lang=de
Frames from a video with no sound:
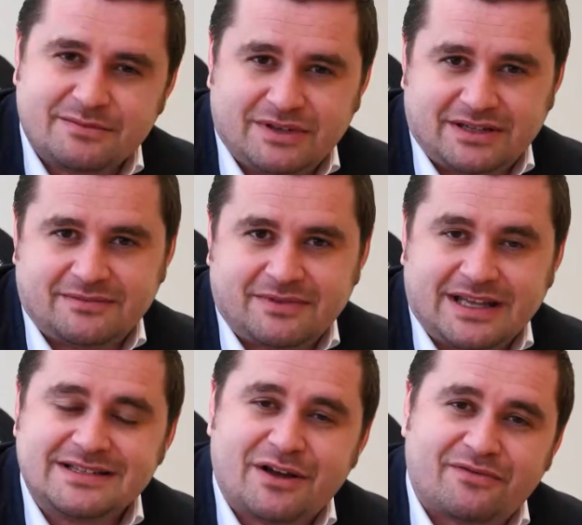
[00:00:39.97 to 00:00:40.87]
Sie mit.
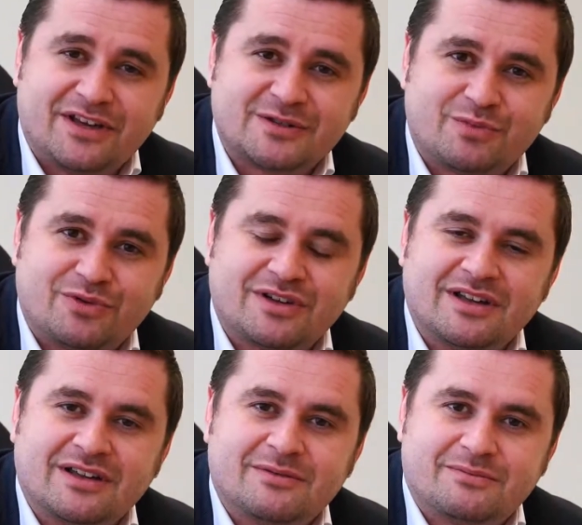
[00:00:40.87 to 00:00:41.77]
Gehen Sie auf Facebook
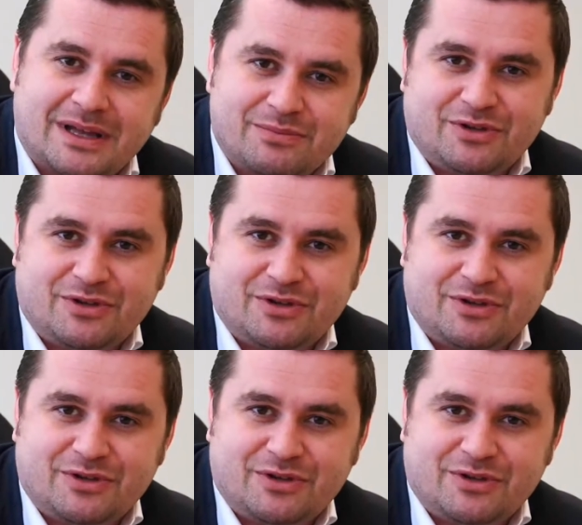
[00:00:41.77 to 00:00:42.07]
bei